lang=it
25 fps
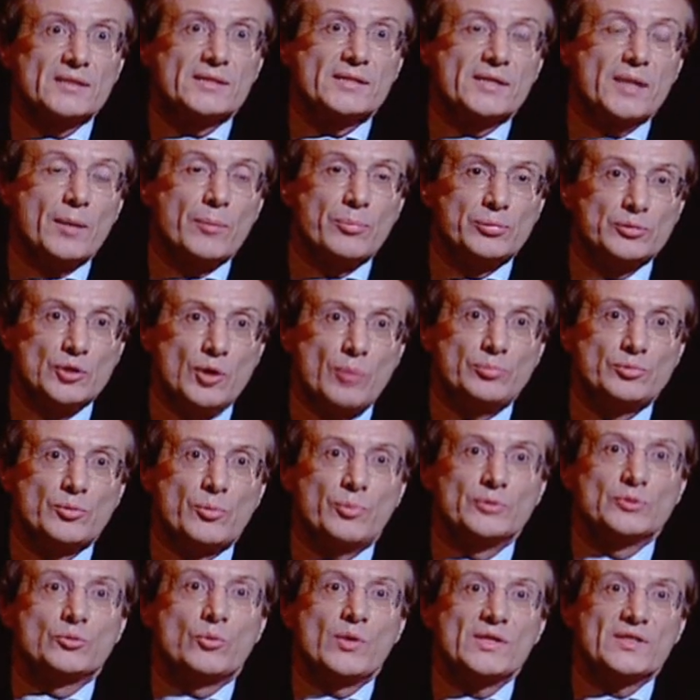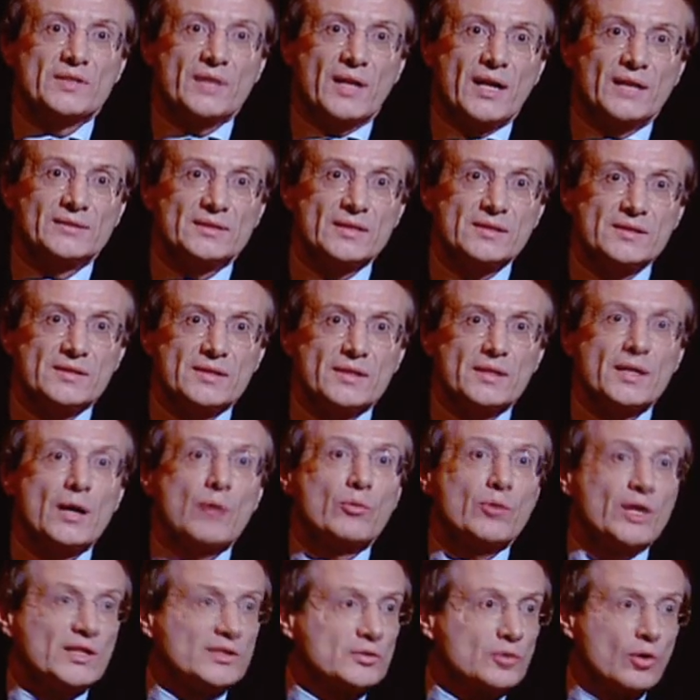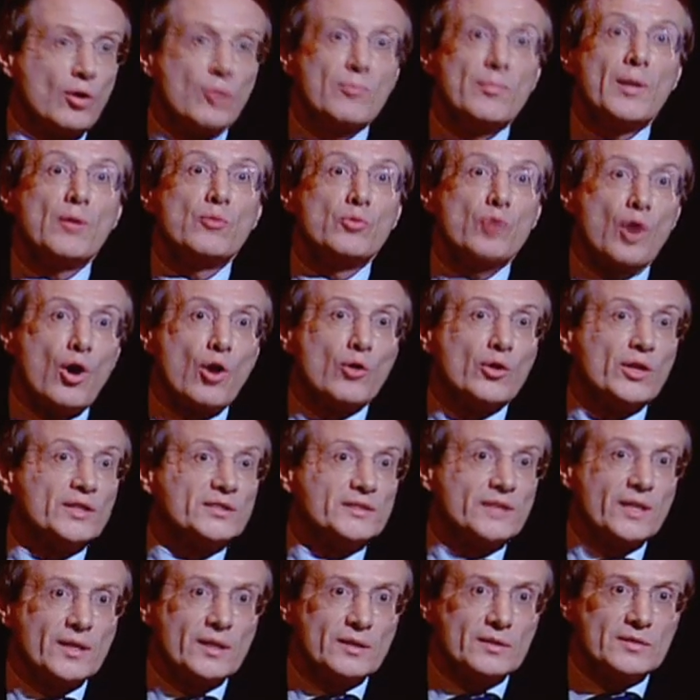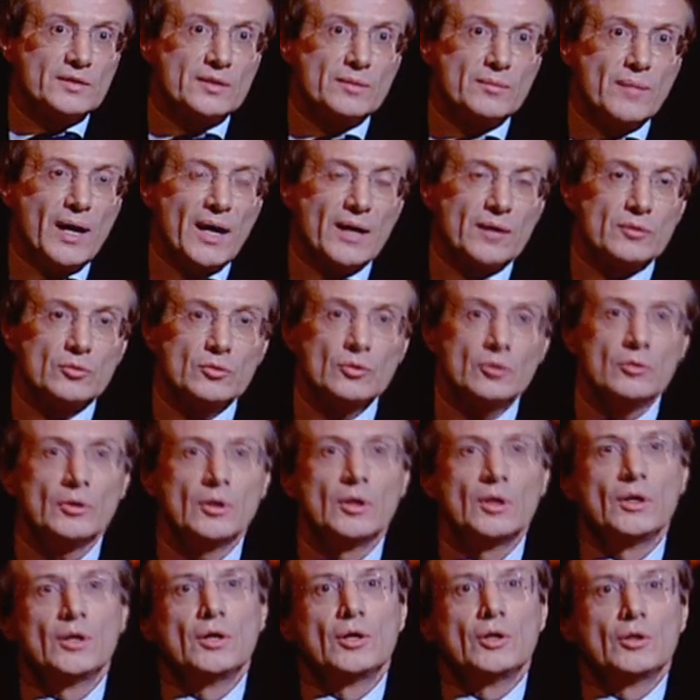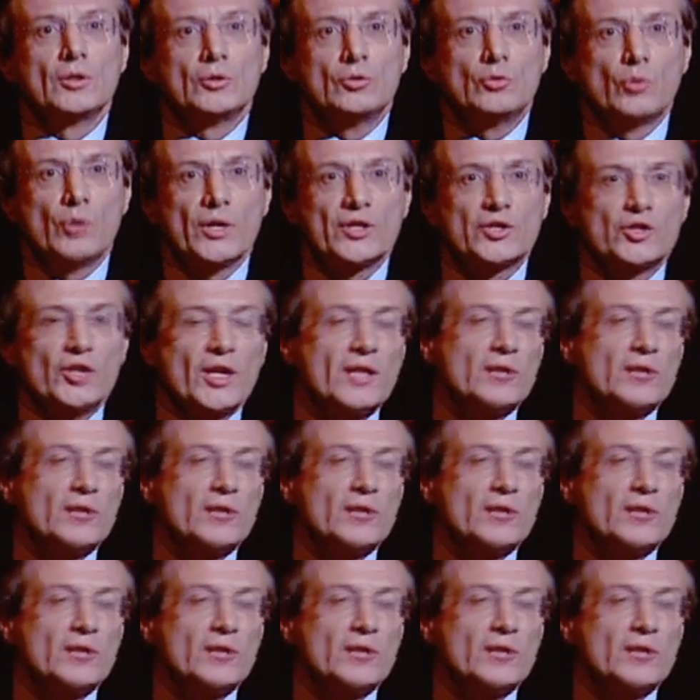proprio per questa garanzia una somma, un onere stimato, 200